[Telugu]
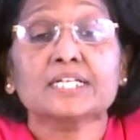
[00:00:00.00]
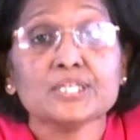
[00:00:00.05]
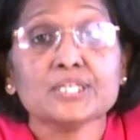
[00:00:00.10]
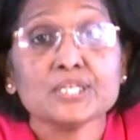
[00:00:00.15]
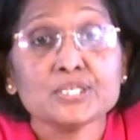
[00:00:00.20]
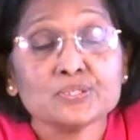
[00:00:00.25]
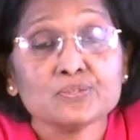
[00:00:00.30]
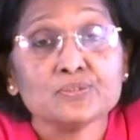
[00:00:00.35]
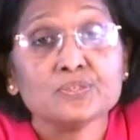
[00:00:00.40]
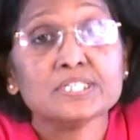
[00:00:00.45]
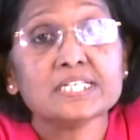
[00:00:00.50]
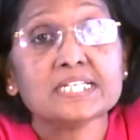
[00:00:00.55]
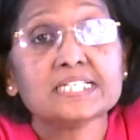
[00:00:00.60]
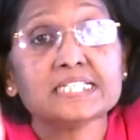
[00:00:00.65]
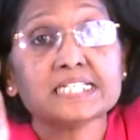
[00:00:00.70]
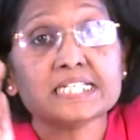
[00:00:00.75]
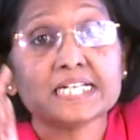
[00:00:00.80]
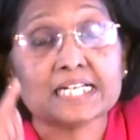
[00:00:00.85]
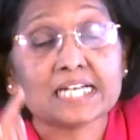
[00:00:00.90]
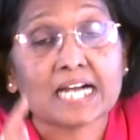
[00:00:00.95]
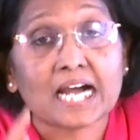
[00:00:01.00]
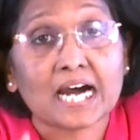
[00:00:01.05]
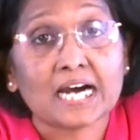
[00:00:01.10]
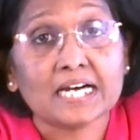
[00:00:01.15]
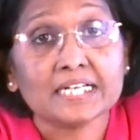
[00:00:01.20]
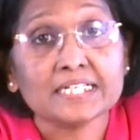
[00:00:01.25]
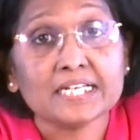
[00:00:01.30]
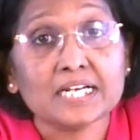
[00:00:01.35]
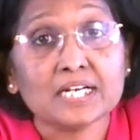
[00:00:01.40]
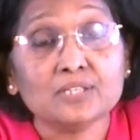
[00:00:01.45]
క్రీస్తు చేసిన
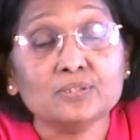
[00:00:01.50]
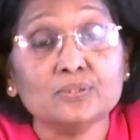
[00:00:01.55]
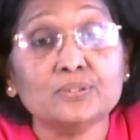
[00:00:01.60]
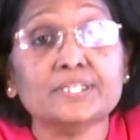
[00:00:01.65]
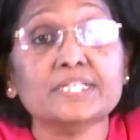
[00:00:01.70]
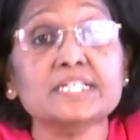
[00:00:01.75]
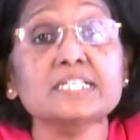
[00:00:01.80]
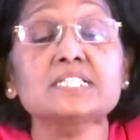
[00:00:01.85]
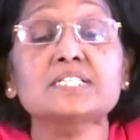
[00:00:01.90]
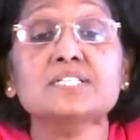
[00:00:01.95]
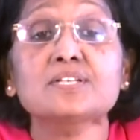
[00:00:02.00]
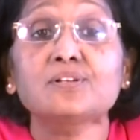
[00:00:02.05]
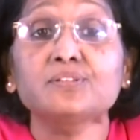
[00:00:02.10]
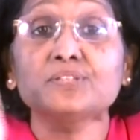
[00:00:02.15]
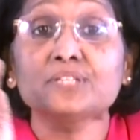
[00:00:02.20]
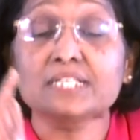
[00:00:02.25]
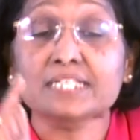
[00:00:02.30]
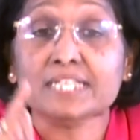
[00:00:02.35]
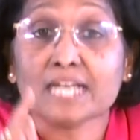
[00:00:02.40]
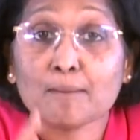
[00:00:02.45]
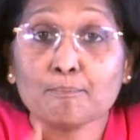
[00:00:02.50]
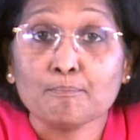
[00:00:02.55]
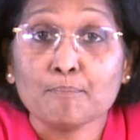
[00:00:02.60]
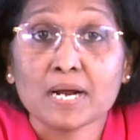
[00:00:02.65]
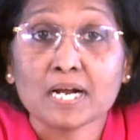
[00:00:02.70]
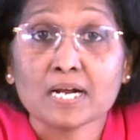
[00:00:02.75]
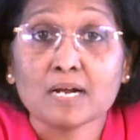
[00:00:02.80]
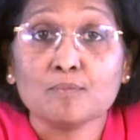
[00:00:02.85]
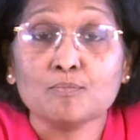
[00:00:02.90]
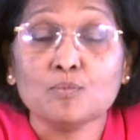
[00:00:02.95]
కార్యాలు క్రీస్తు ఎందు
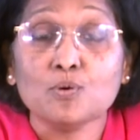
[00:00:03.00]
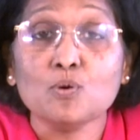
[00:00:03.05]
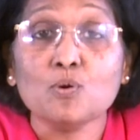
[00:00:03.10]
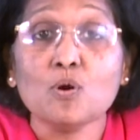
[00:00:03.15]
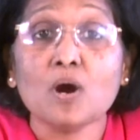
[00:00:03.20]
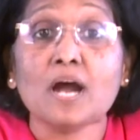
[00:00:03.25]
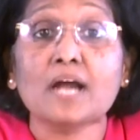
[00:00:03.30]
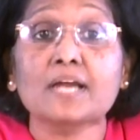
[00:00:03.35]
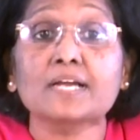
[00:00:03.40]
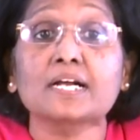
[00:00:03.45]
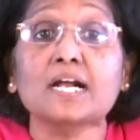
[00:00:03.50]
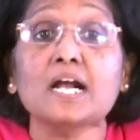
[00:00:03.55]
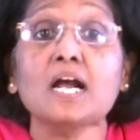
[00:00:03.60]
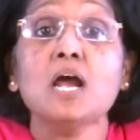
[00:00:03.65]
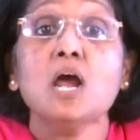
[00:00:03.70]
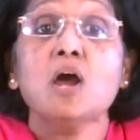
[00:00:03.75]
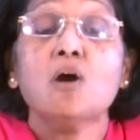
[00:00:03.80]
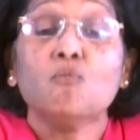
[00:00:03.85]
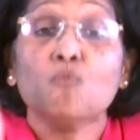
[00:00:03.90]
నమ్మకము ఆ యొక్క